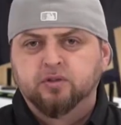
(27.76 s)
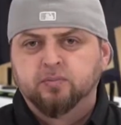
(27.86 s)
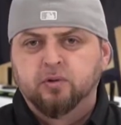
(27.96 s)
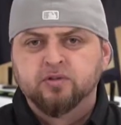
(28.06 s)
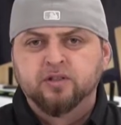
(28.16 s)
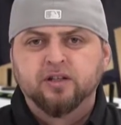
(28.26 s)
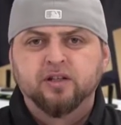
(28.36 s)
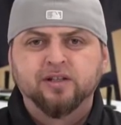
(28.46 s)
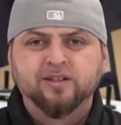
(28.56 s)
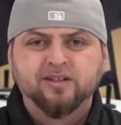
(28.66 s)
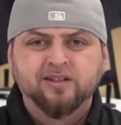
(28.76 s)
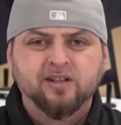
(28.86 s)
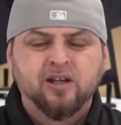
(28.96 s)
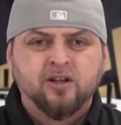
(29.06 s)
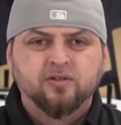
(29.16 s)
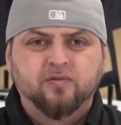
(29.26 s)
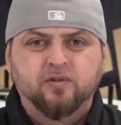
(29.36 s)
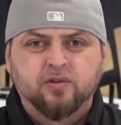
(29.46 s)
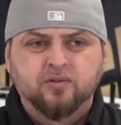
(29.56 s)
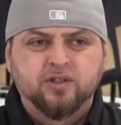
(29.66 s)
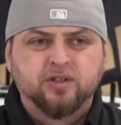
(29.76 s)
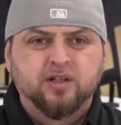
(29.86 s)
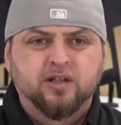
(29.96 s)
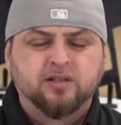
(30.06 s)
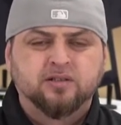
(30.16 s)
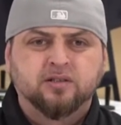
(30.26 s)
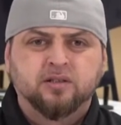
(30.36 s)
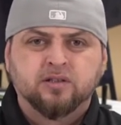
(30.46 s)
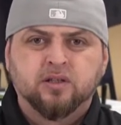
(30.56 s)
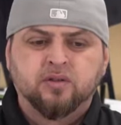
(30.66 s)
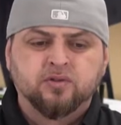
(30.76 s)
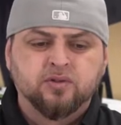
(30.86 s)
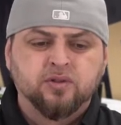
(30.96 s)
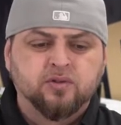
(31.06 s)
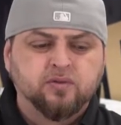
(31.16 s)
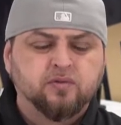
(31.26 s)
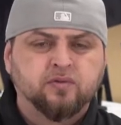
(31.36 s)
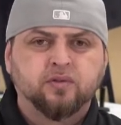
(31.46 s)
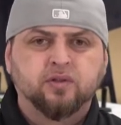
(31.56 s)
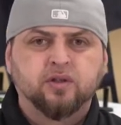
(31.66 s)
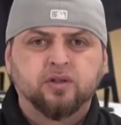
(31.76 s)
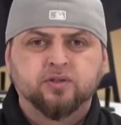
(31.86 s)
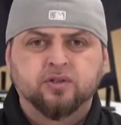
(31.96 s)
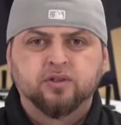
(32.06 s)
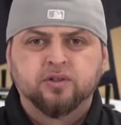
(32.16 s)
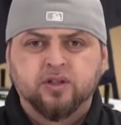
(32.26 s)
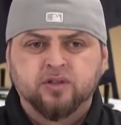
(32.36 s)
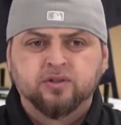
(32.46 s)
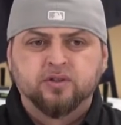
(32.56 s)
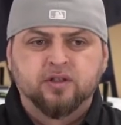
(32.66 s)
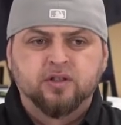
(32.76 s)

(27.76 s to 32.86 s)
prostych linii do wykończenia e, narożników, e, czy też